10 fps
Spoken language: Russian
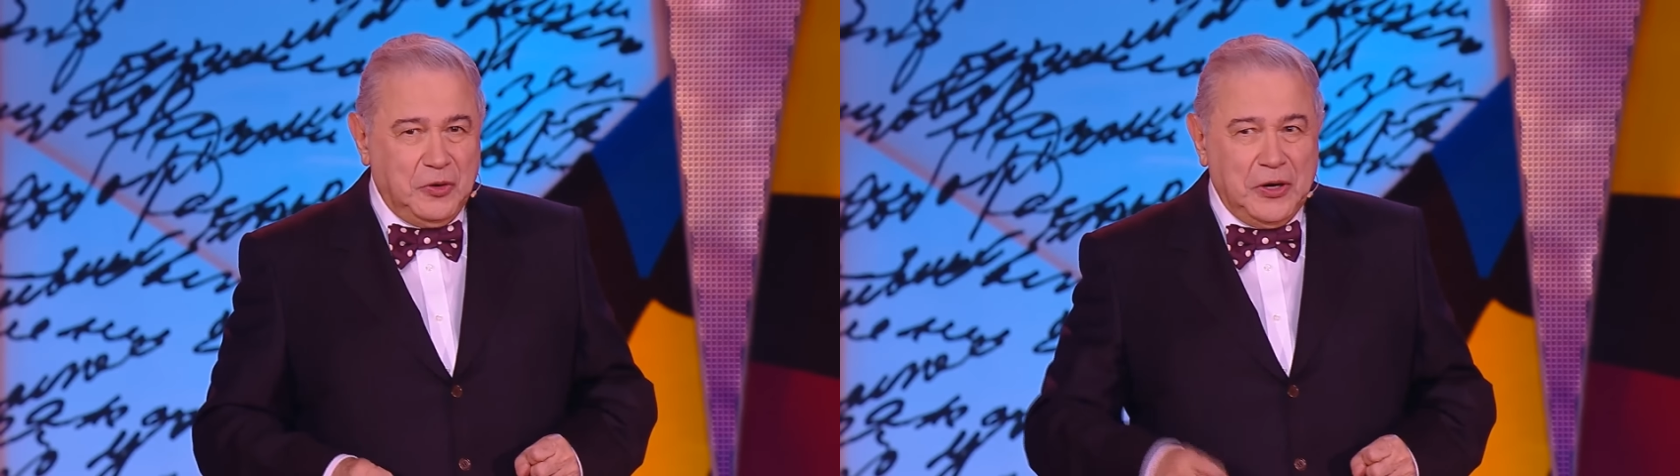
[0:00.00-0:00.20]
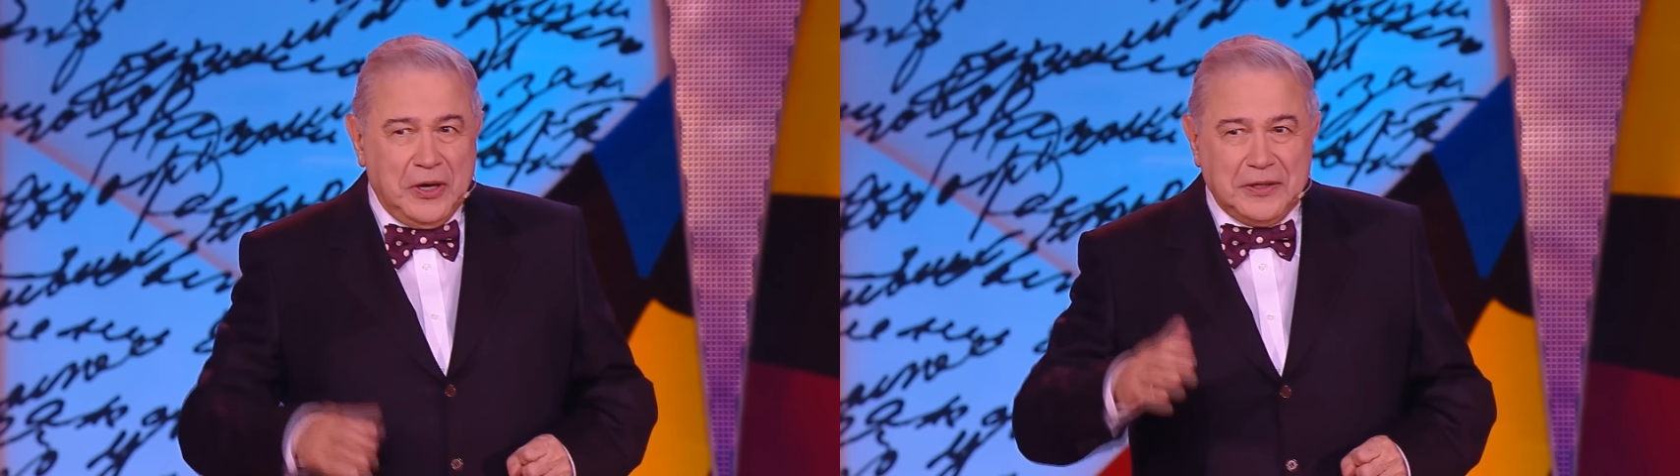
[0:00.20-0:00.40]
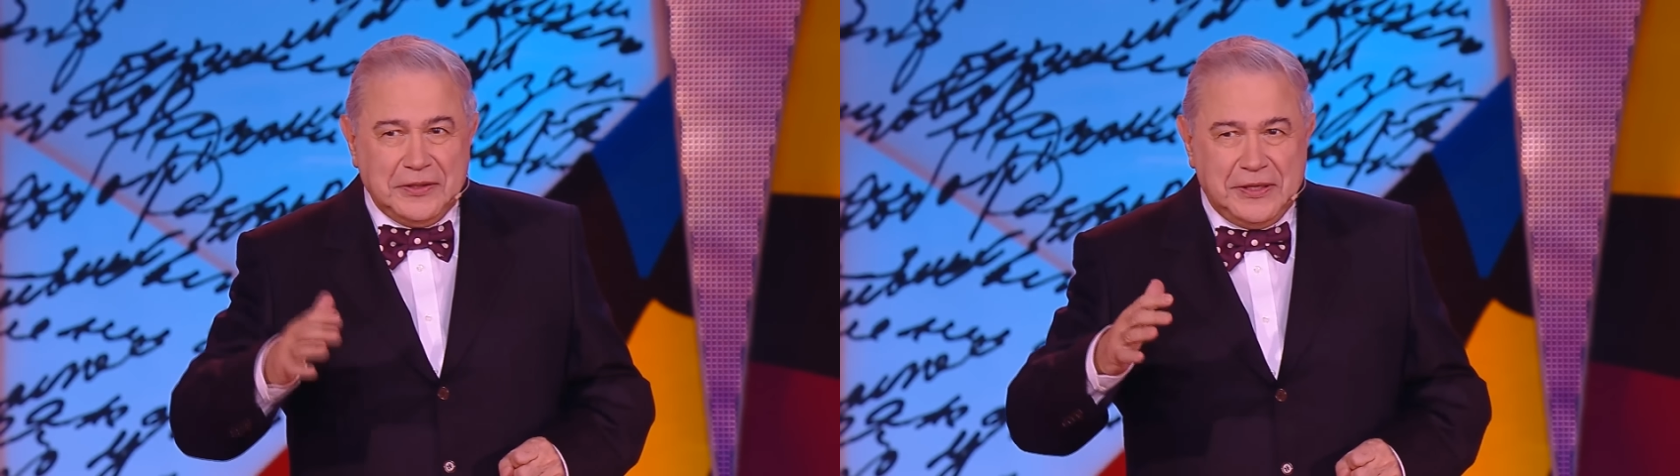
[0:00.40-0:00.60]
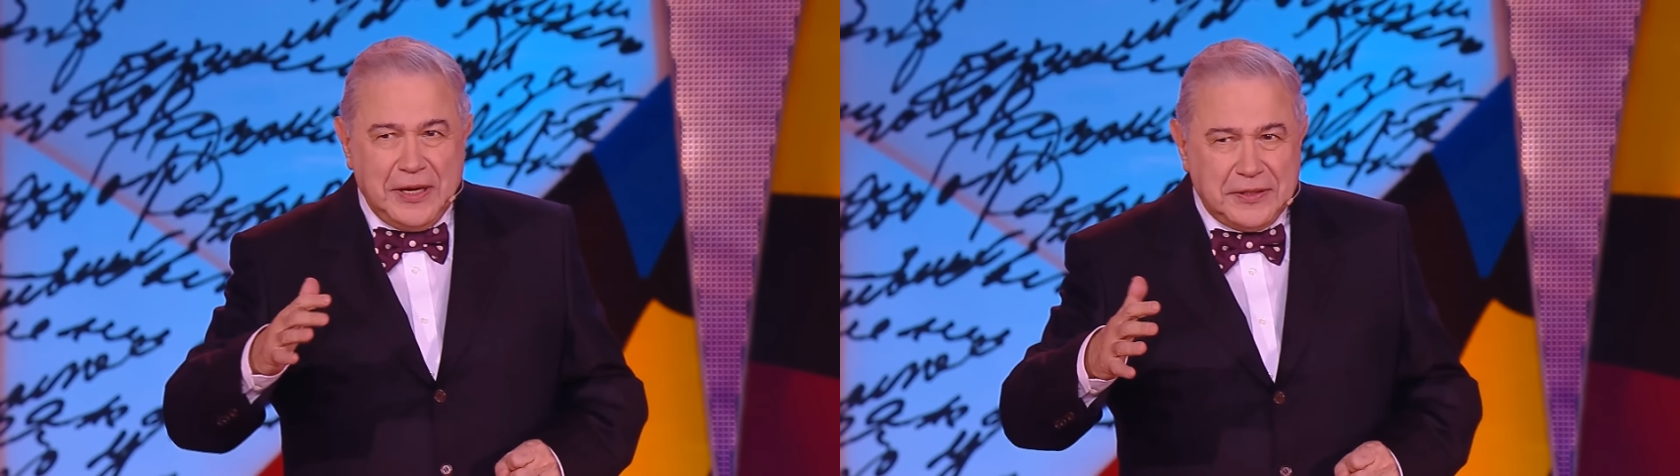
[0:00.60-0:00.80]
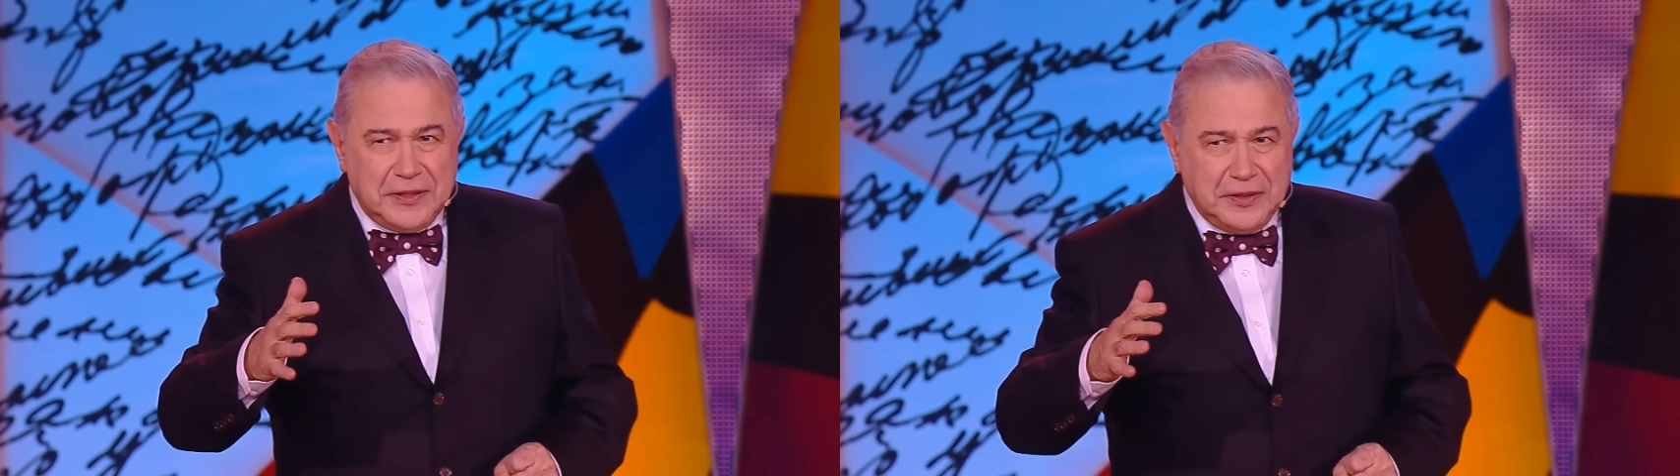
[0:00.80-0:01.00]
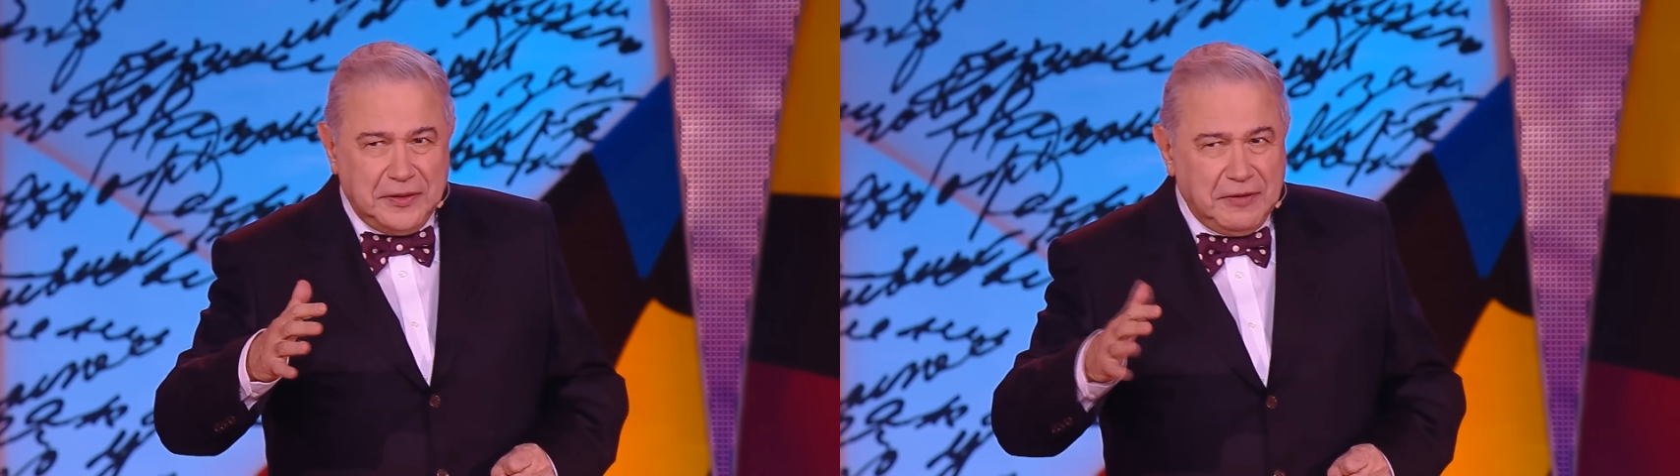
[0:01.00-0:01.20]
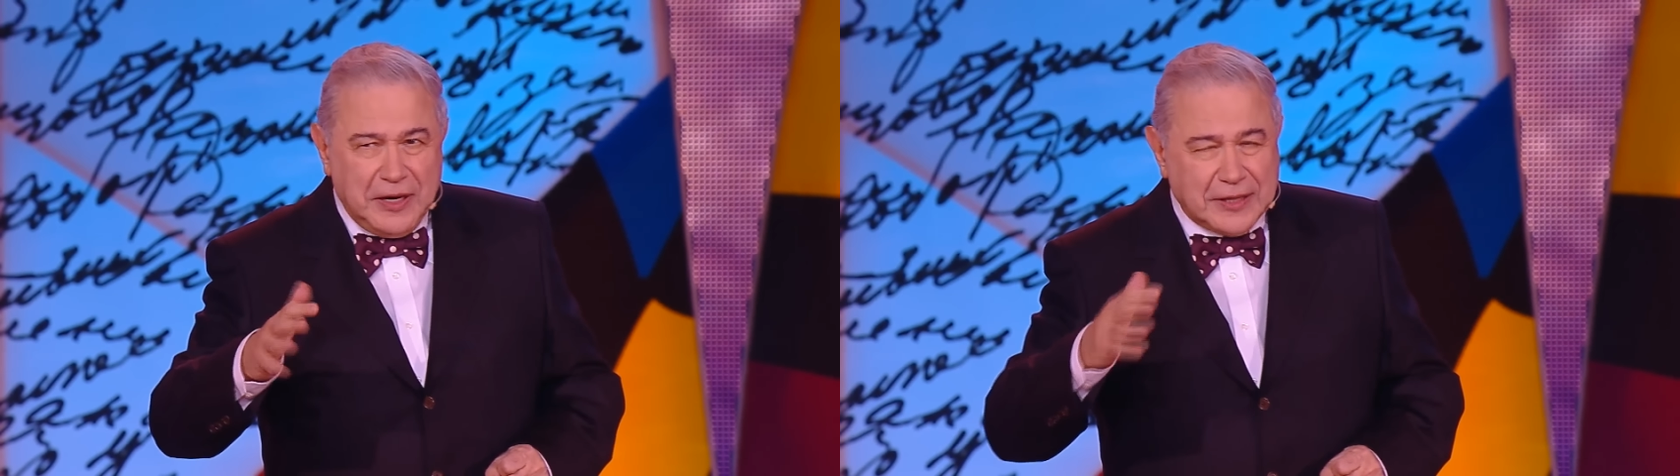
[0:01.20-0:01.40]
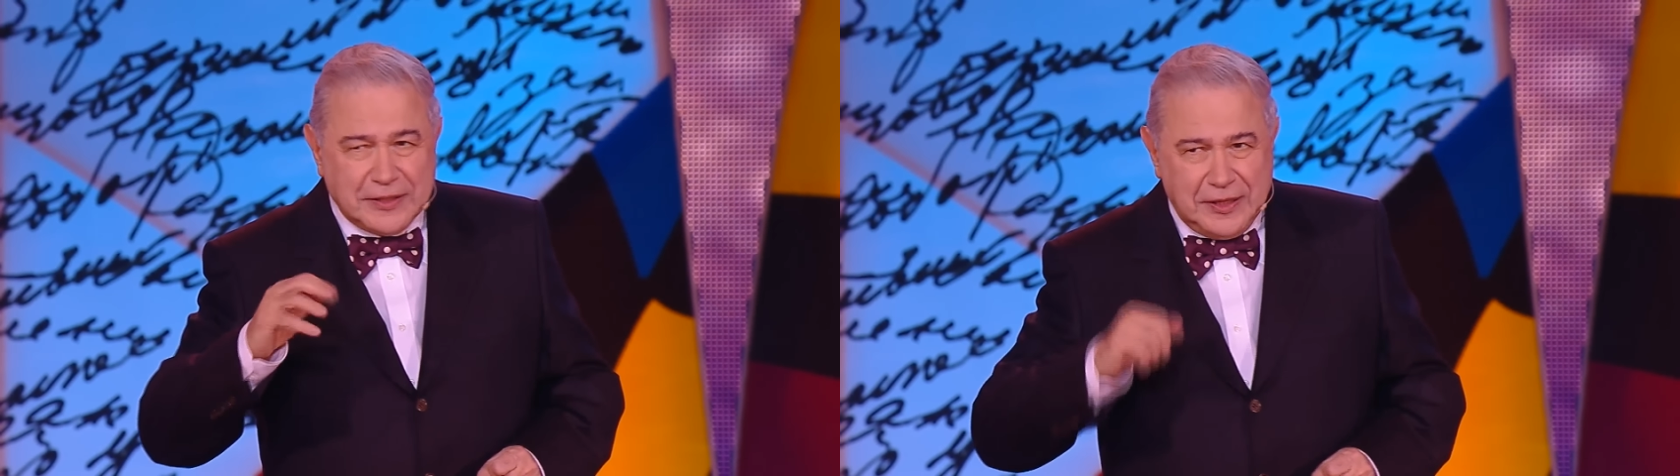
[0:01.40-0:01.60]
его
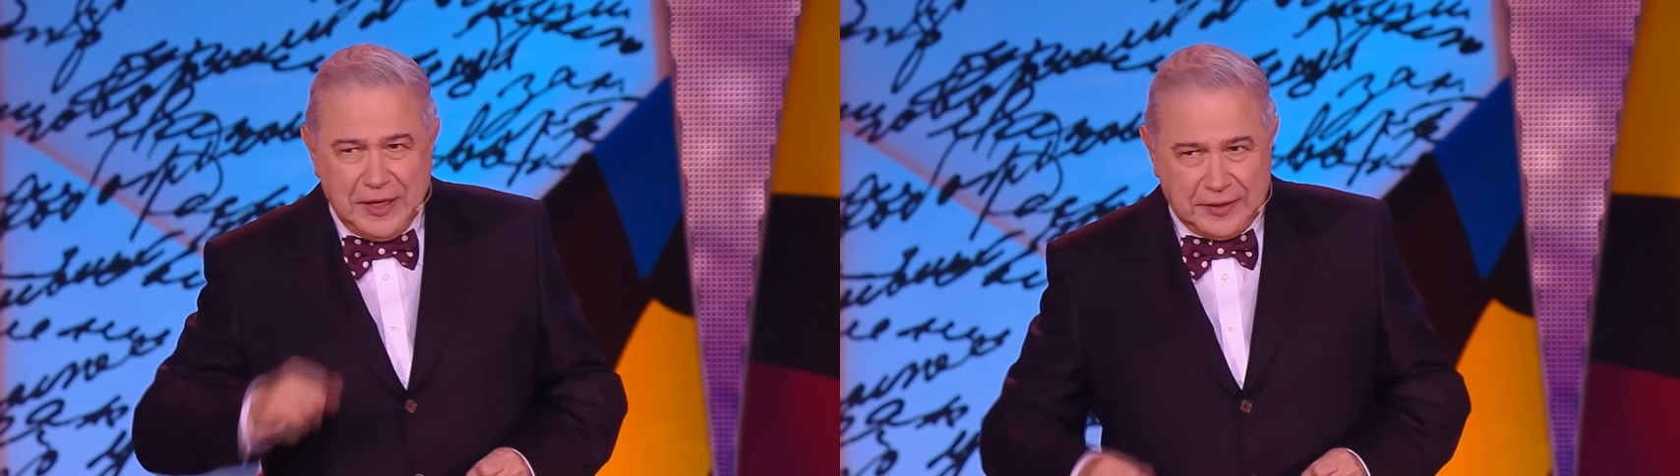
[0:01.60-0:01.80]
10-12